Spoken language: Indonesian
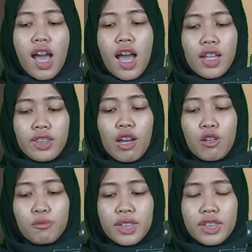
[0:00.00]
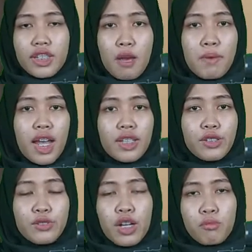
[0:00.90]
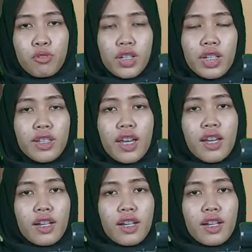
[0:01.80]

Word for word: atau beli senapan aja juga boleh